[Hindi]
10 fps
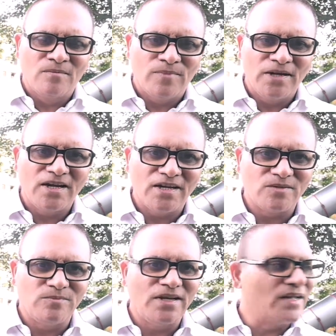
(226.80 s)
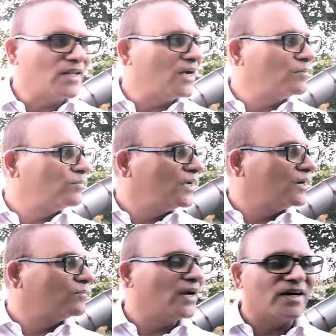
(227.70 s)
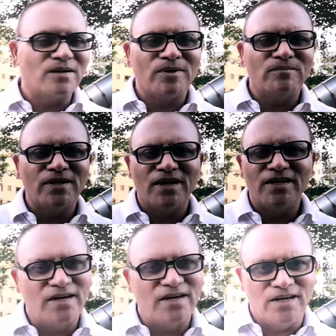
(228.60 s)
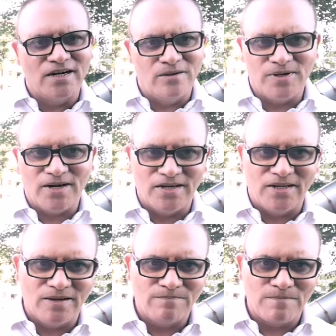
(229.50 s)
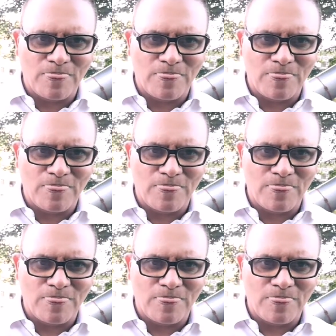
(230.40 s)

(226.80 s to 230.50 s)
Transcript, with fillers: भाई कश्मीर के नाम पे हमने आइटम बम बना इंडिया ने भी बना लिया